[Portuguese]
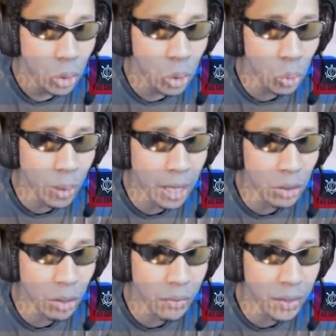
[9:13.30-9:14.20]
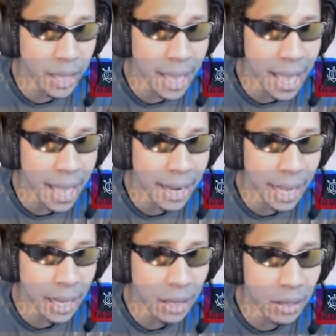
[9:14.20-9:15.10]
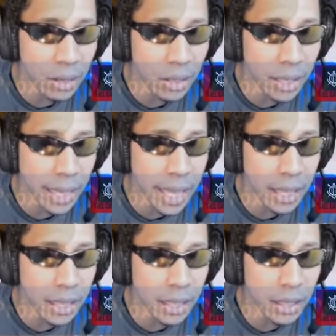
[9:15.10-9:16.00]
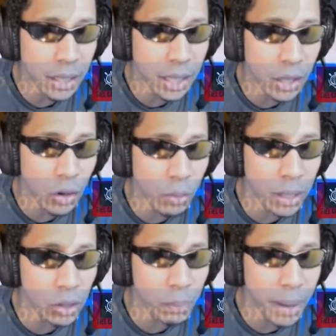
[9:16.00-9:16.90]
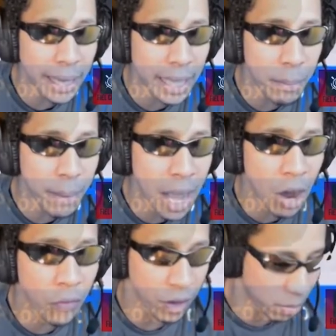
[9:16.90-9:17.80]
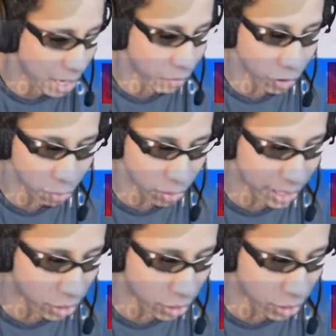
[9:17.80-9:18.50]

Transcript: duas no Vieira e, e uma no Beckenbauer, Bora ver o bug da